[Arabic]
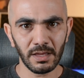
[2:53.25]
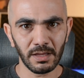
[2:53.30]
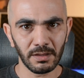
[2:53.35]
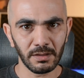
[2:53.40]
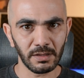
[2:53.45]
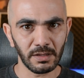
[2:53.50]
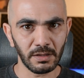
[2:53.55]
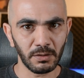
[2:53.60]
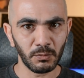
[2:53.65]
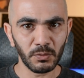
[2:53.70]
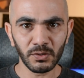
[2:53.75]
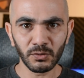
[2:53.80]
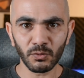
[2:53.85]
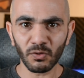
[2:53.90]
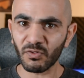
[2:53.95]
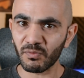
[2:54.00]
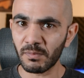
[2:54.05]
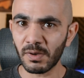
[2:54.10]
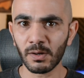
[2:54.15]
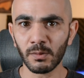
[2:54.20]
آه
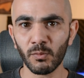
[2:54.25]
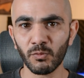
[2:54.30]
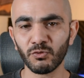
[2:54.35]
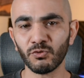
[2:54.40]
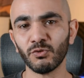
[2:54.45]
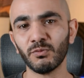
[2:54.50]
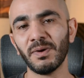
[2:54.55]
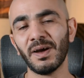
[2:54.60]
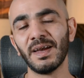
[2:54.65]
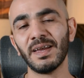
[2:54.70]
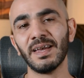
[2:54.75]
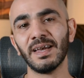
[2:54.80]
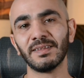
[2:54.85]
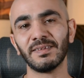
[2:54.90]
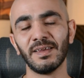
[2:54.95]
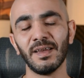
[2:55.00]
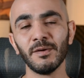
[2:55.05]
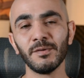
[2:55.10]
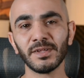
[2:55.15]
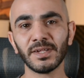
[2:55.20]
ويندوز ما له موجود
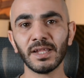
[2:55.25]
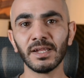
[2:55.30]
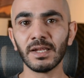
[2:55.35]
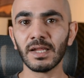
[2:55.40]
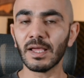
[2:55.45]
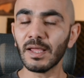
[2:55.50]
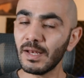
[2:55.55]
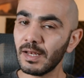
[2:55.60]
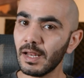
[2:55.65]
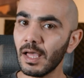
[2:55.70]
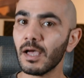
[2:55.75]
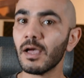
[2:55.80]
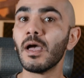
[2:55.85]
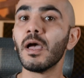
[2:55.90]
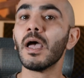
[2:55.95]
بحياتي أبدا إلا